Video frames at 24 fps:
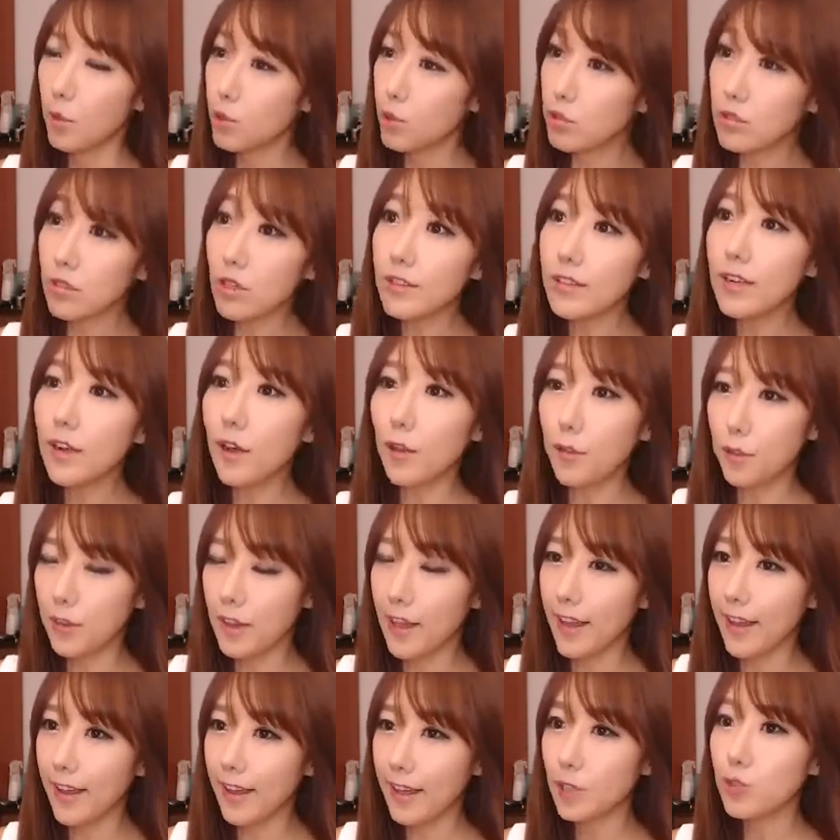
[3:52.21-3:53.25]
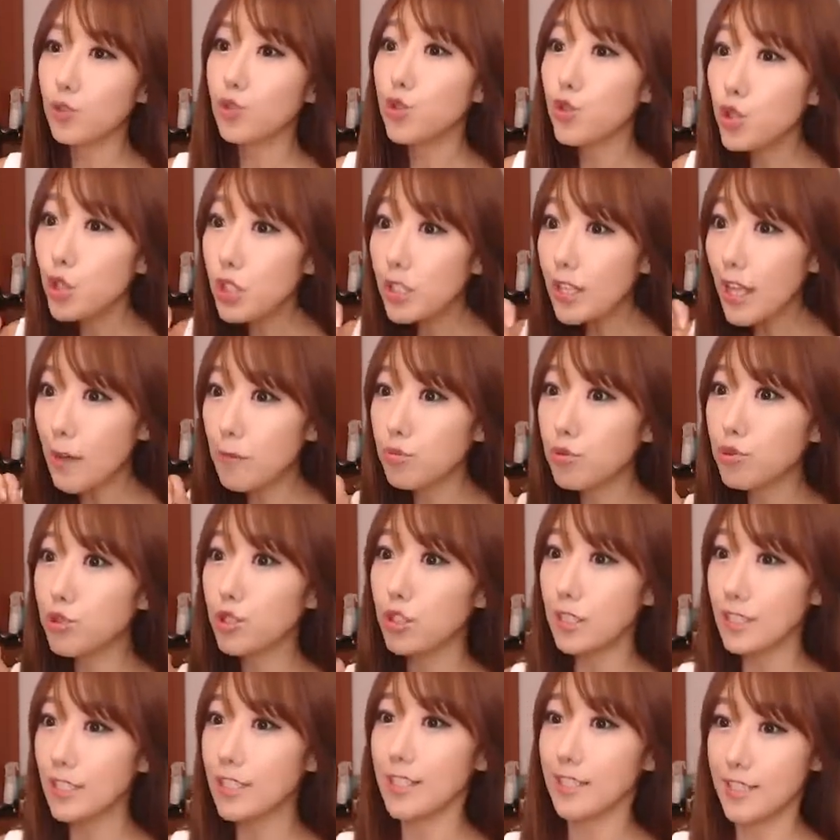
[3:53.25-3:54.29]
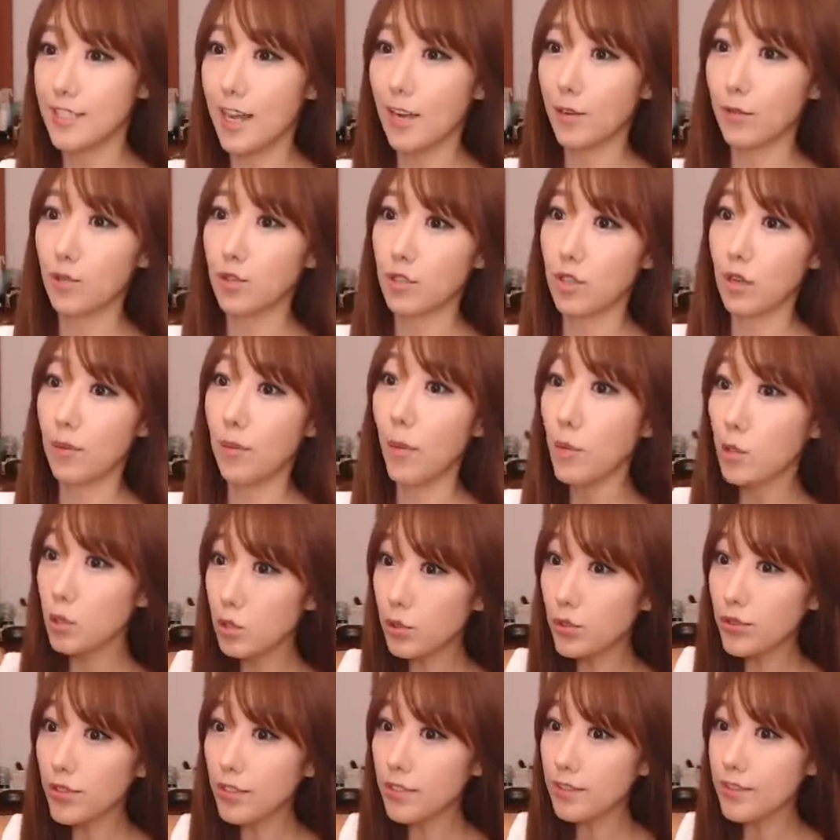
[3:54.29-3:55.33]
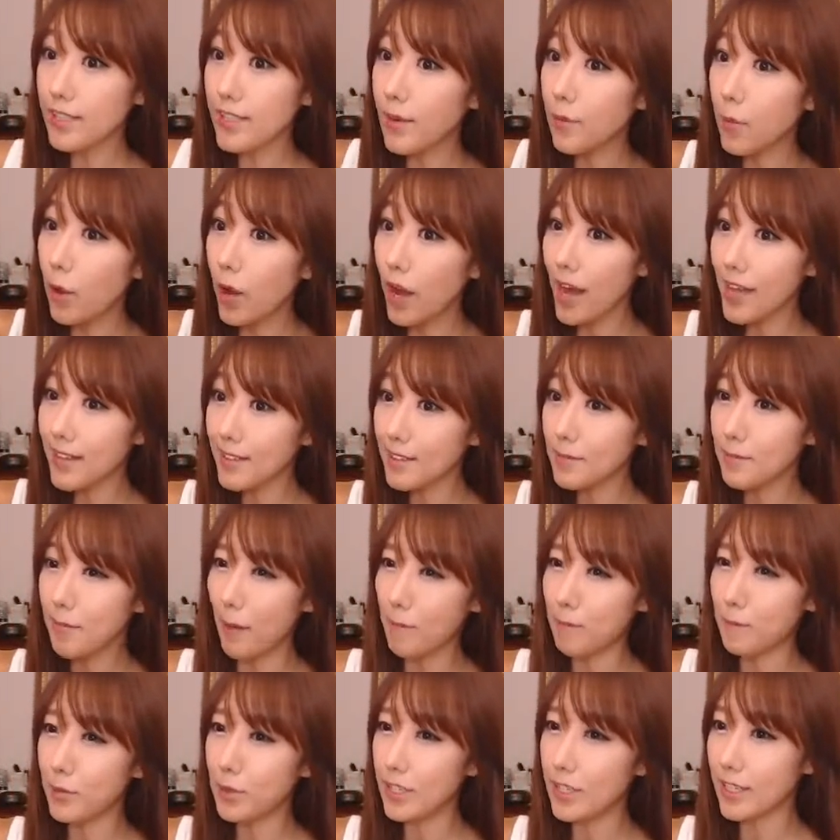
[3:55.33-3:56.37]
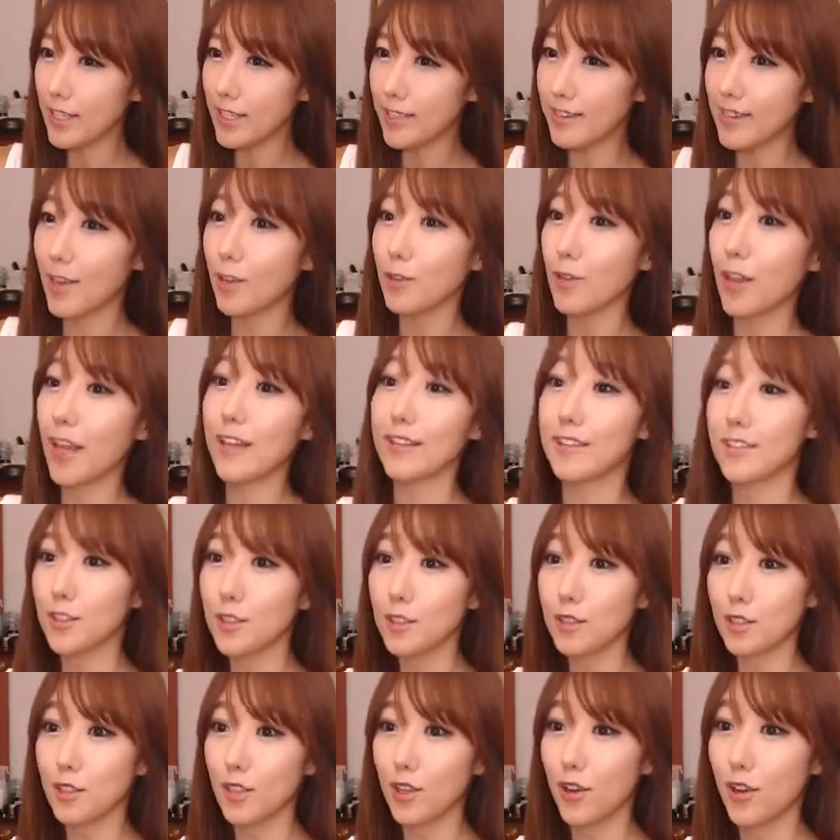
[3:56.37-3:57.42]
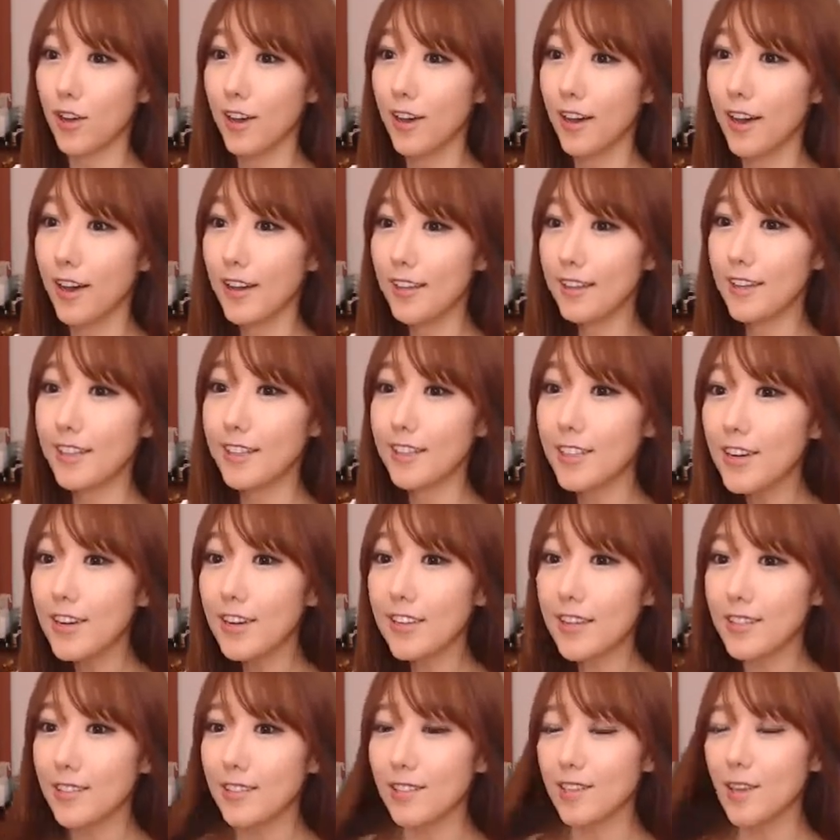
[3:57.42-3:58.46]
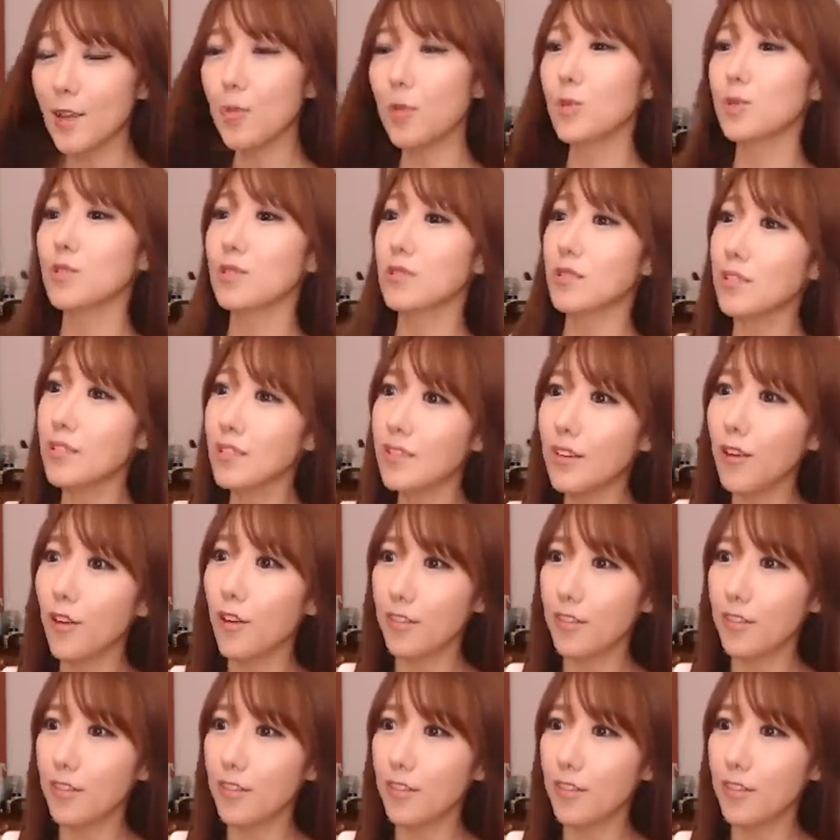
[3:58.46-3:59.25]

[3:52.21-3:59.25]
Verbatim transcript: 보스턴 일 어때? 둘 다 무슨 일인지 알고 있어. 보스턴에서 네가 뭐 하는 바쁜 일이 있다고 내가 들었어. 근데 그거에 대해서 야 보스턴 일